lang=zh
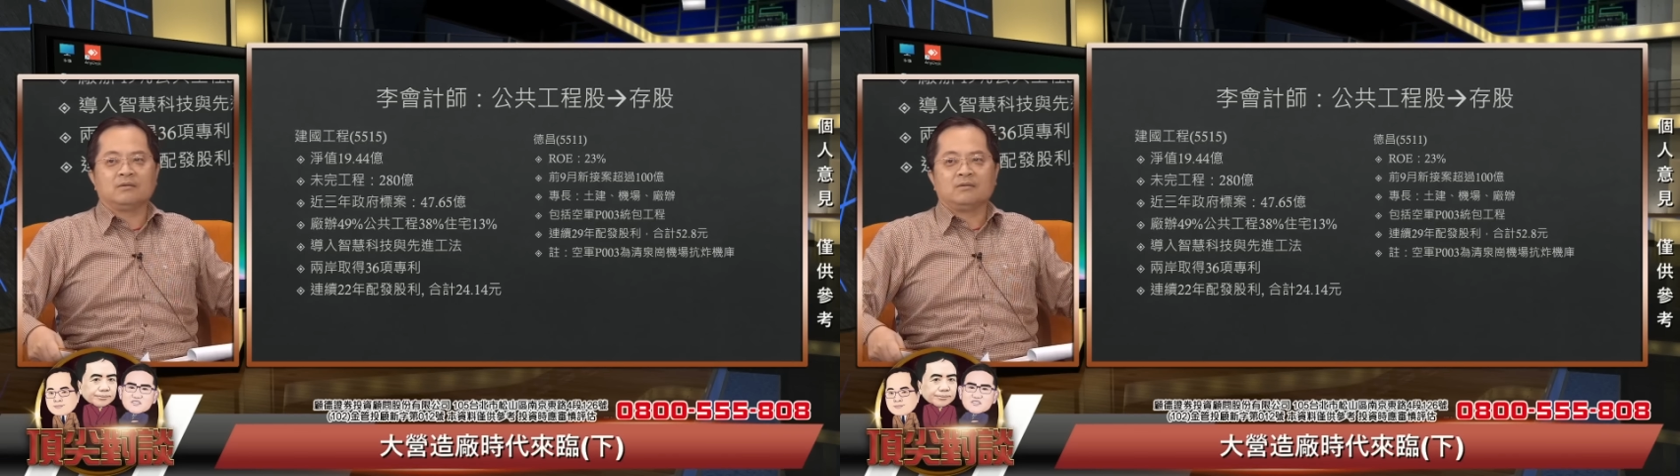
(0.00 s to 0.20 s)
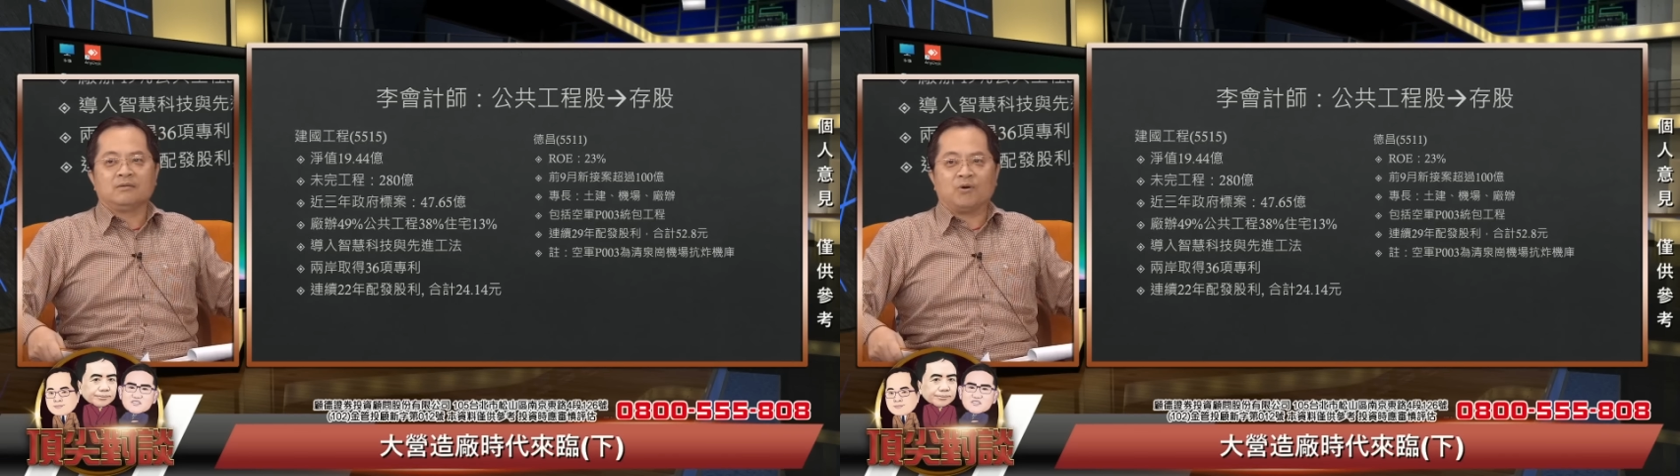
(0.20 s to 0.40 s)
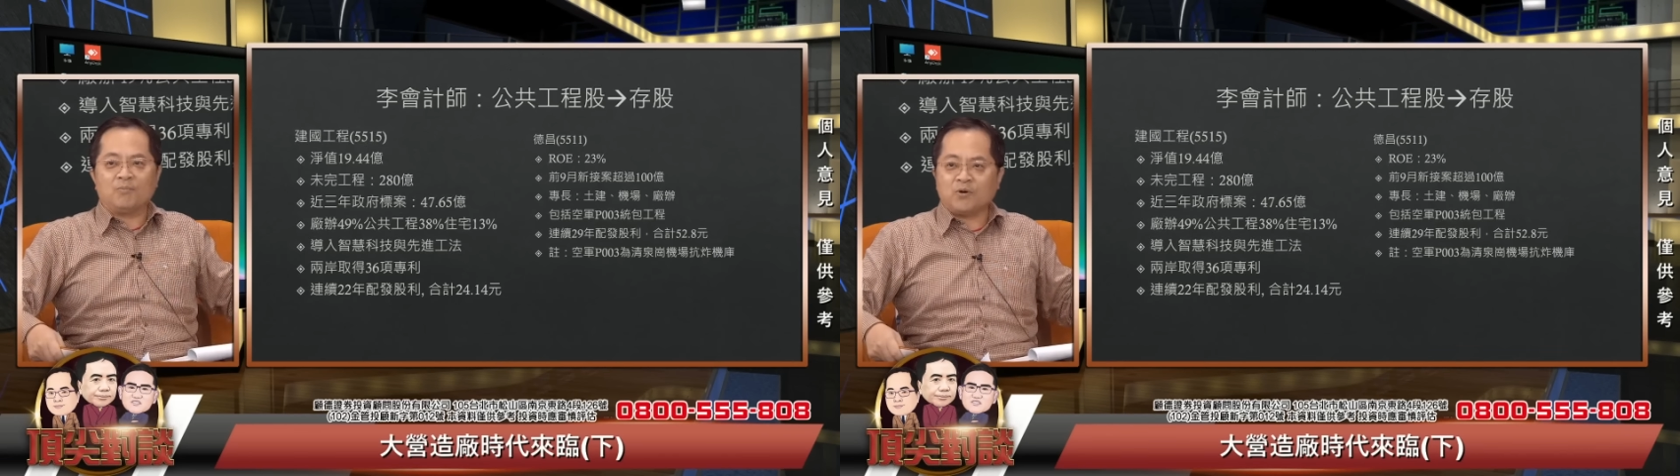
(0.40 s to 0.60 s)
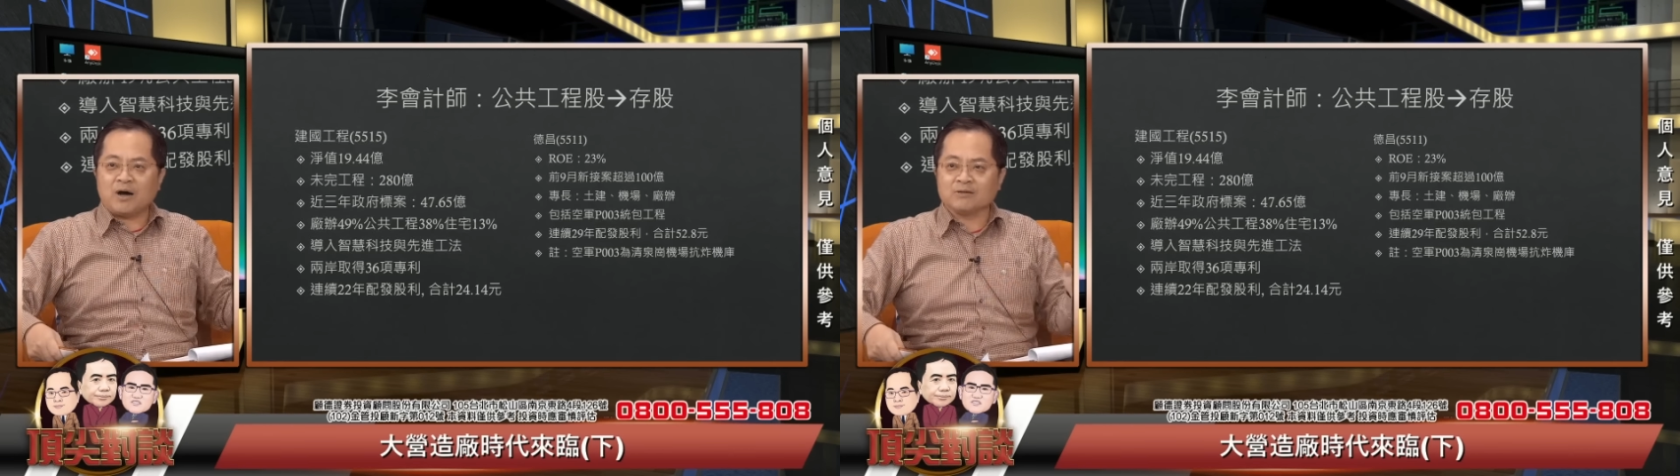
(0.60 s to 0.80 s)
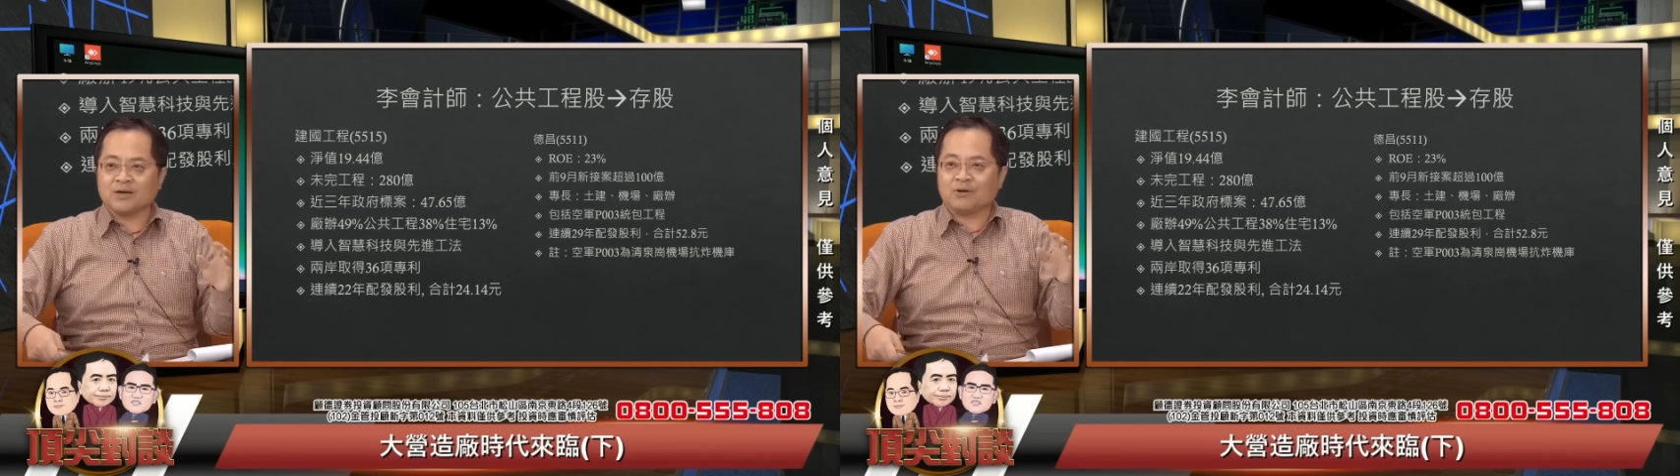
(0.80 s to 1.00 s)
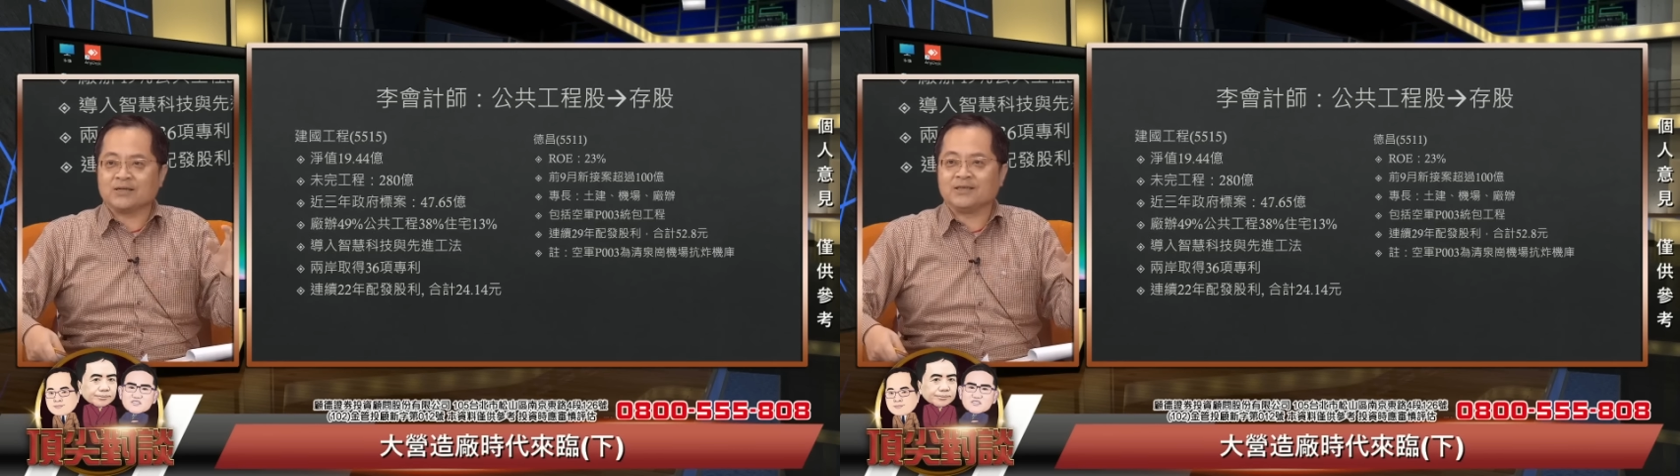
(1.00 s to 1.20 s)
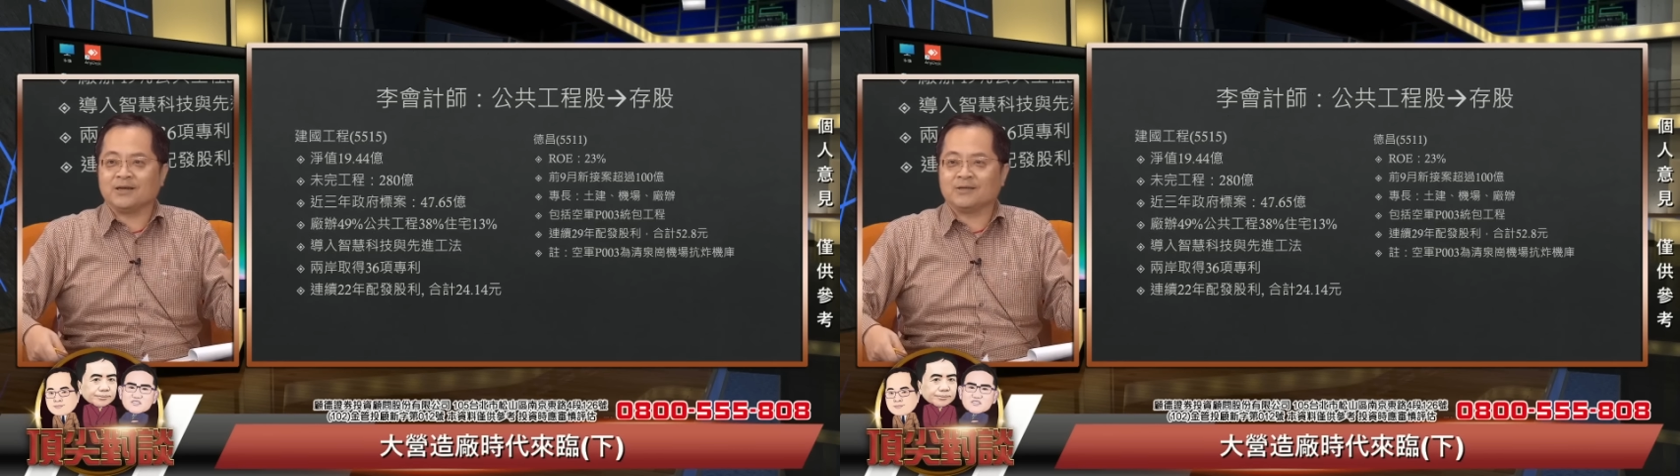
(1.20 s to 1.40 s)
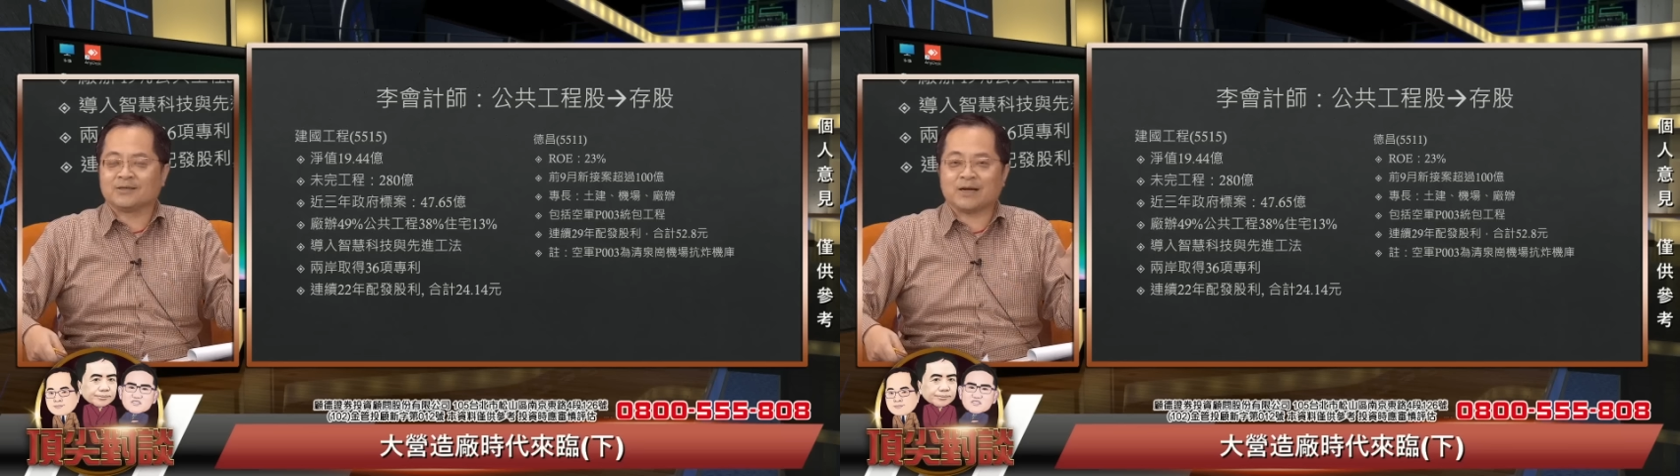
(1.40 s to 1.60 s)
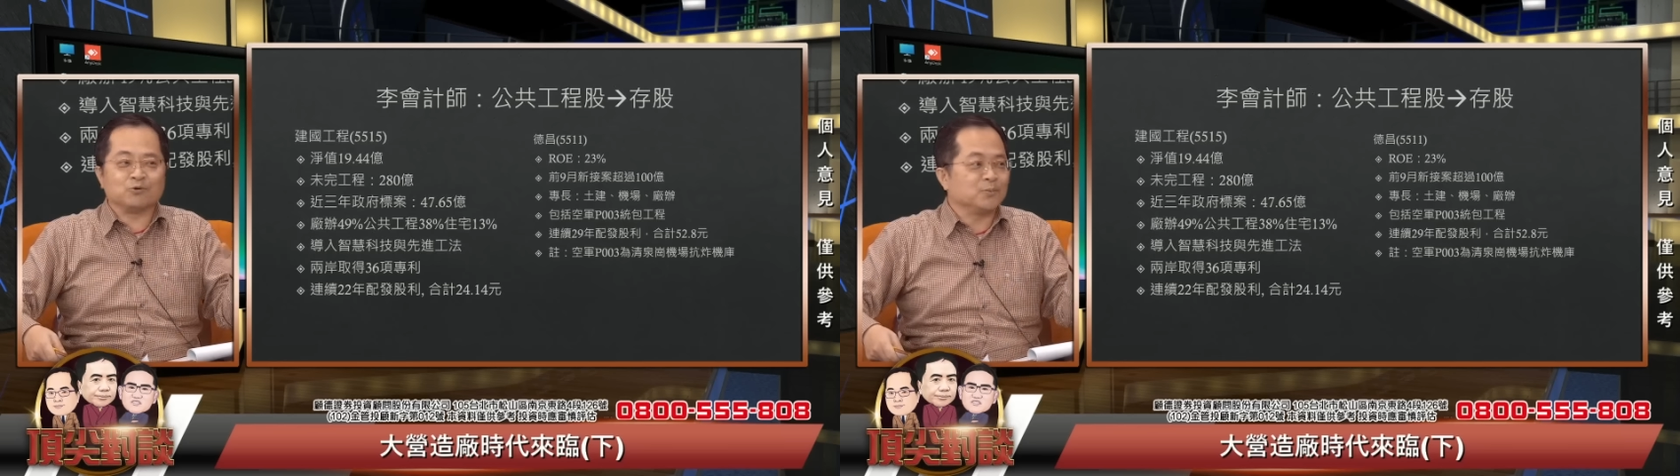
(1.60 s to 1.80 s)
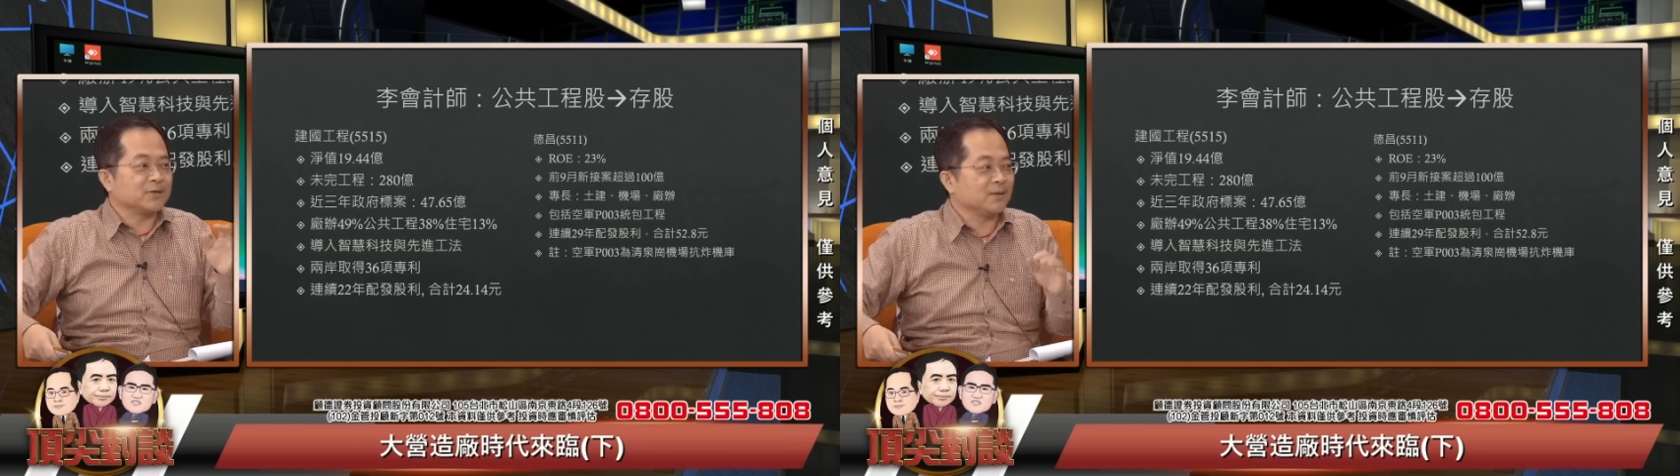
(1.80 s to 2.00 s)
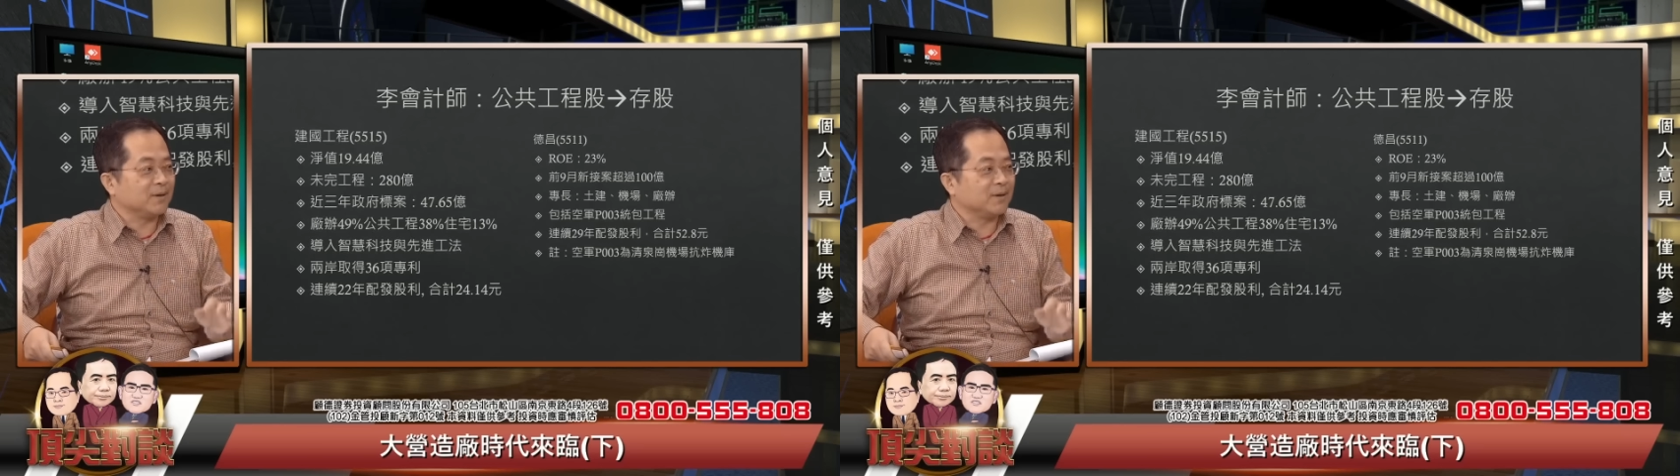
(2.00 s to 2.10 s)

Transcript: 王博号称台积电战无不胜嘛，